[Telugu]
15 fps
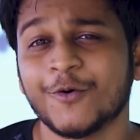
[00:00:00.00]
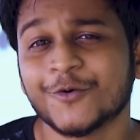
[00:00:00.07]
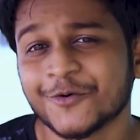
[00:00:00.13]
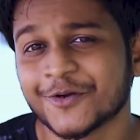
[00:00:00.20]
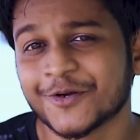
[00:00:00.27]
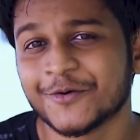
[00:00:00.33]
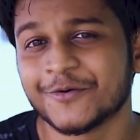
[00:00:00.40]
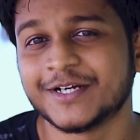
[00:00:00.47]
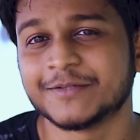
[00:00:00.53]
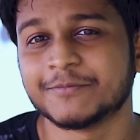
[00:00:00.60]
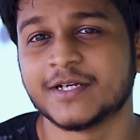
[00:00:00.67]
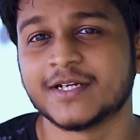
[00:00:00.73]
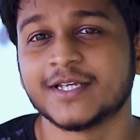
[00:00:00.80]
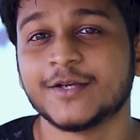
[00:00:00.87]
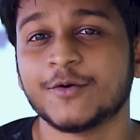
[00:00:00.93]
ఒక్కొక్క
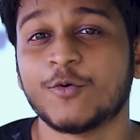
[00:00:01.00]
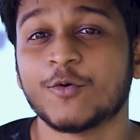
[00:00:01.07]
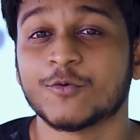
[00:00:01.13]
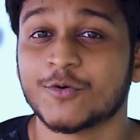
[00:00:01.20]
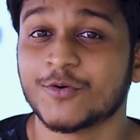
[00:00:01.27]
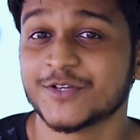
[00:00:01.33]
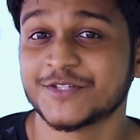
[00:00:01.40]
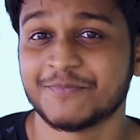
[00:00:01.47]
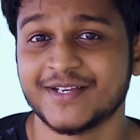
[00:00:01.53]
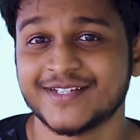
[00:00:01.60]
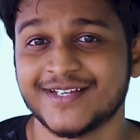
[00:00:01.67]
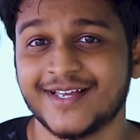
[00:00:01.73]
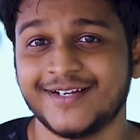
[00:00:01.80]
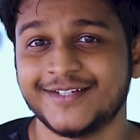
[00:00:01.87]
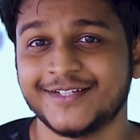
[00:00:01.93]
వైటమిన్కి ఒక్కొక్క
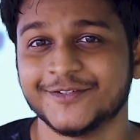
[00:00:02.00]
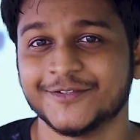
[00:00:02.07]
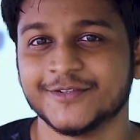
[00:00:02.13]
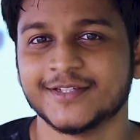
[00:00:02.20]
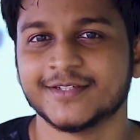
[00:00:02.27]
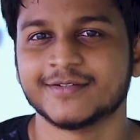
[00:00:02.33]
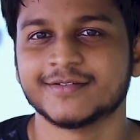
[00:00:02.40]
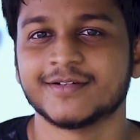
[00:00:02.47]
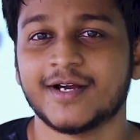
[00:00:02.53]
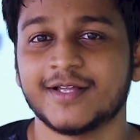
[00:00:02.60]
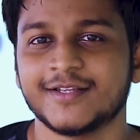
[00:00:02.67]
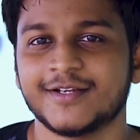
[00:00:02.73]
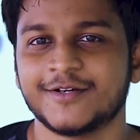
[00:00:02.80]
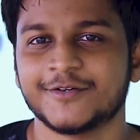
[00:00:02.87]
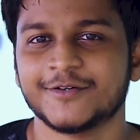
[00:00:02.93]
స్పెషాలిటీ ఉంది
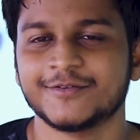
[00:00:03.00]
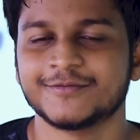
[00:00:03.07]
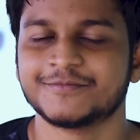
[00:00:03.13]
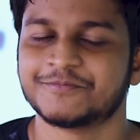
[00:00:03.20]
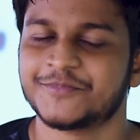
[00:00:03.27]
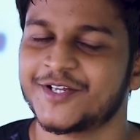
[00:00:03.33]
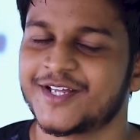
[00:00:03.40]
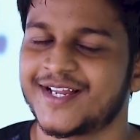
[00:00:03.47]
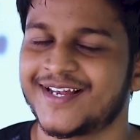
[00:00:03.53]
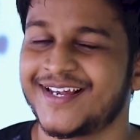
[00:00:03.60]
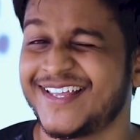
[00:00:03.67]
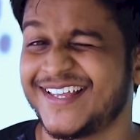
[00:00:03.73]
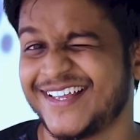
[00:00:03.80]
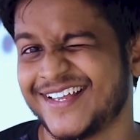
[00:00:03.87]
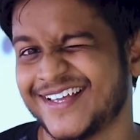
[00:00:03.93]
అదేంటో ఇప్పుడు
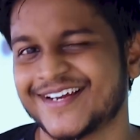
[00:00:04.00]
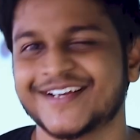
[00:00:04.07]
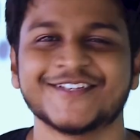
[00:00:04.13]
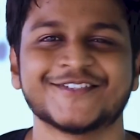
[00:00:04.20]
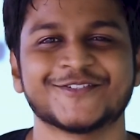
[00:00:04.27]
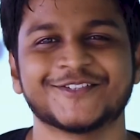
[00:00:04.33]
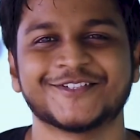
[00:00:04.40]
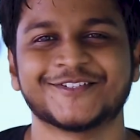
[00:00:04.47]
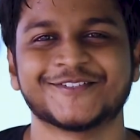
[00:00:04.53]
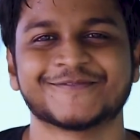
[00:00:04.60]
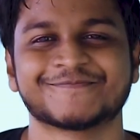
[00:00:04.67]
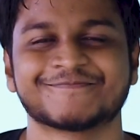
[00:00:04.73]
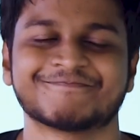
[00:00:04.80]
క్లియర్గా చూద్దాం